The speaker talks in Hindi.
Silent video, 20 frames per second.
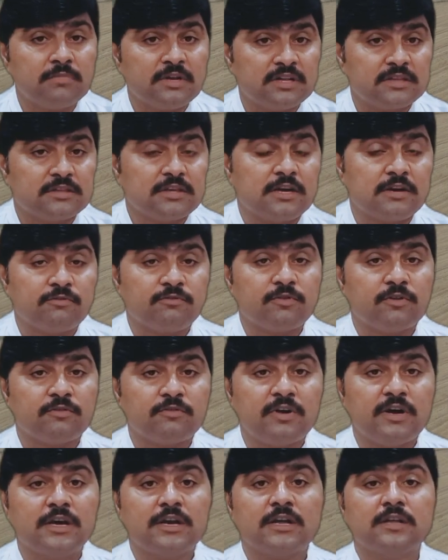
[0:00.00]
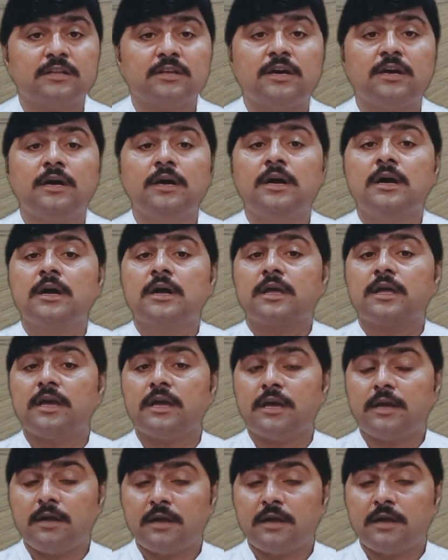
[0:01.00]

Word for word: मैं तारफ़ करवा रहा था कि